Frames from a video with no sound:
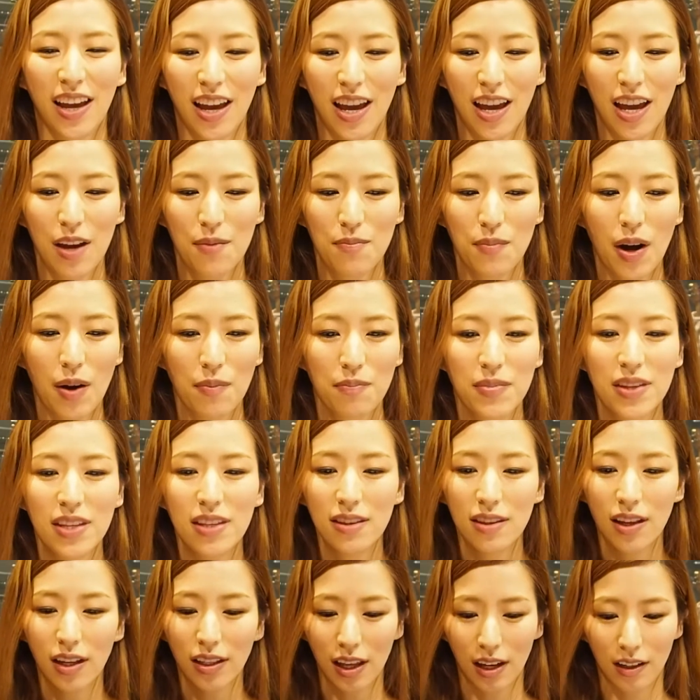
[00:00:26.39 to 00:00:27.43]
えー、まあ、み
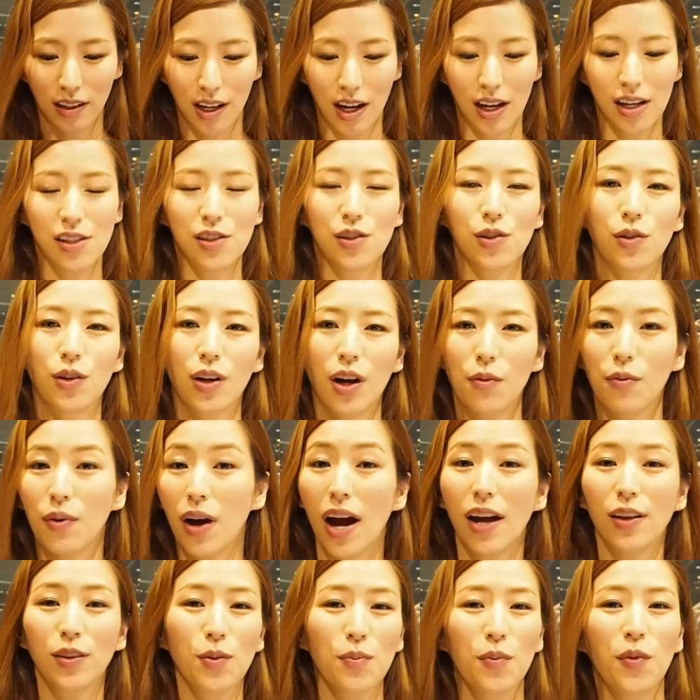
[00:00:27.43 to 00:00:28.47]
んなで会場が
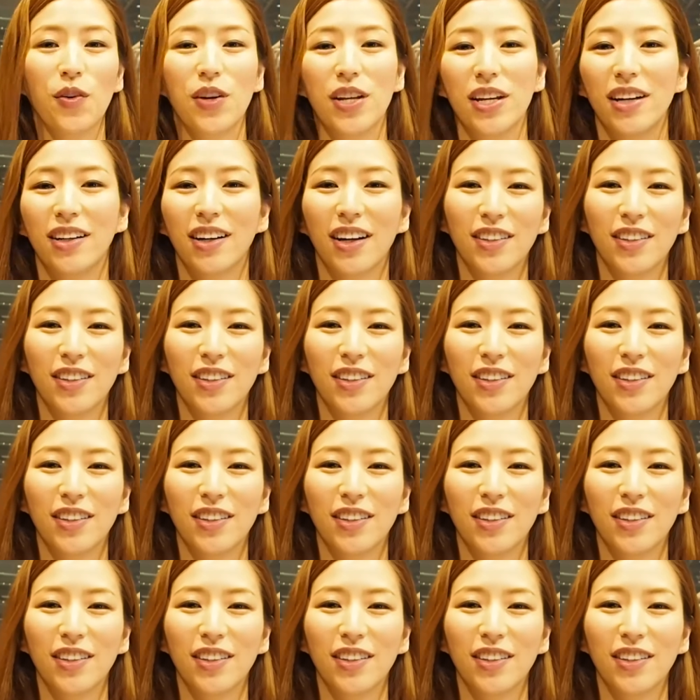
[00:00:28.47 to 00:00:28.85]
わーっと盛り